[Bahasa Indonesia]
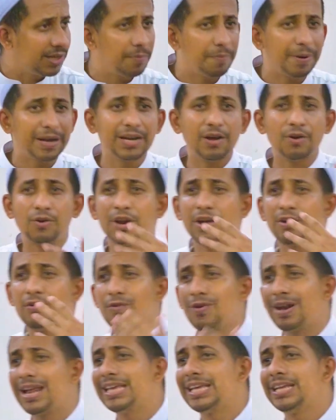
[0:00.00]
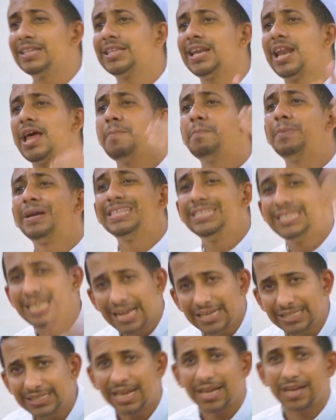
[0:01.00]
kepada orang-orang yang telah
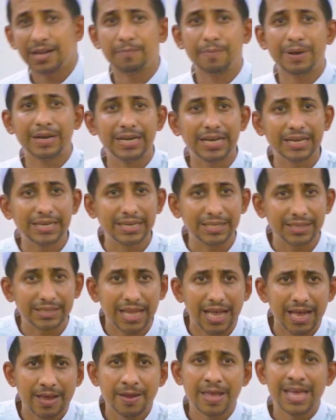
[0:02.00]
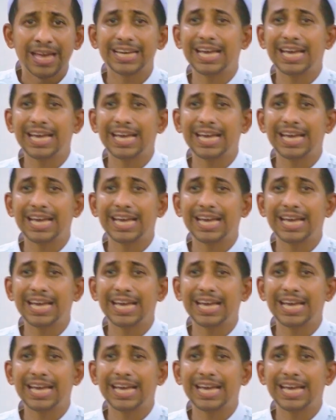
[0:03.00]
berjasa kepada kita